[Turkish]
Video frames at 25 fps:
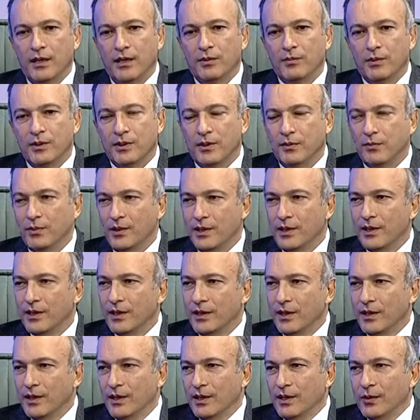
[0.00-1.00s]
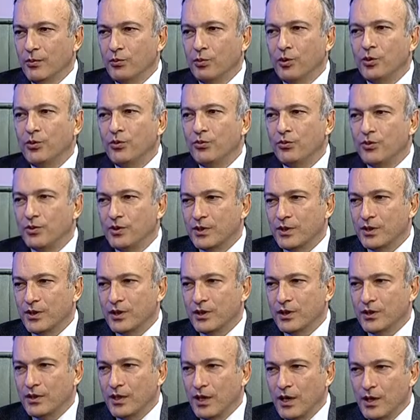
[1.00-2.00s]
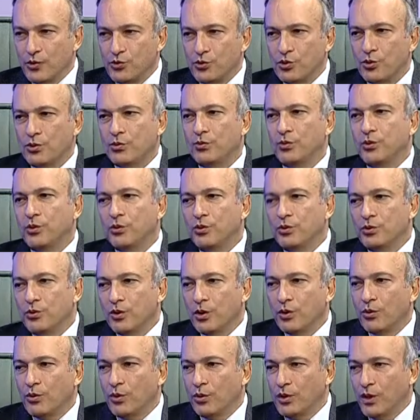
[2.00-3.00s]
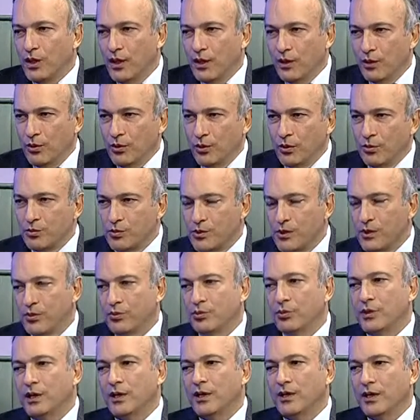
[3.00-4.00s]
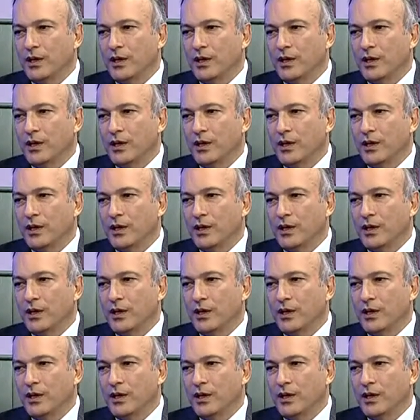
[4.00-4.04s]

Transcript: ama tabii boyun fıtıkları daha çok boyunda kola omza vuran